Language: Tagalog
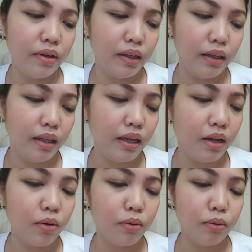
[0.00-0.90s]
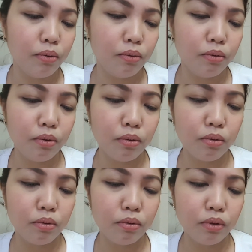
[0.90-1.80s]
hindi ko
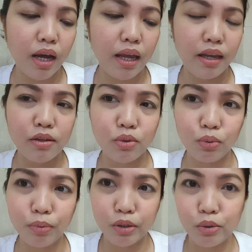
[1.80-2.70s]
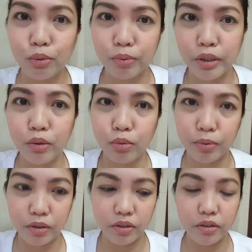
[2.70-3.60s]
kaya yung super, super,
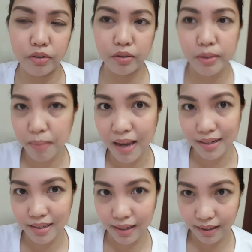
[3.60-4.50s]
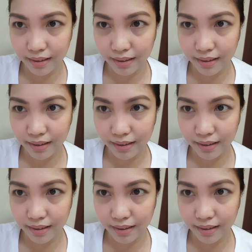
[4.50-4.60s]
super spicy.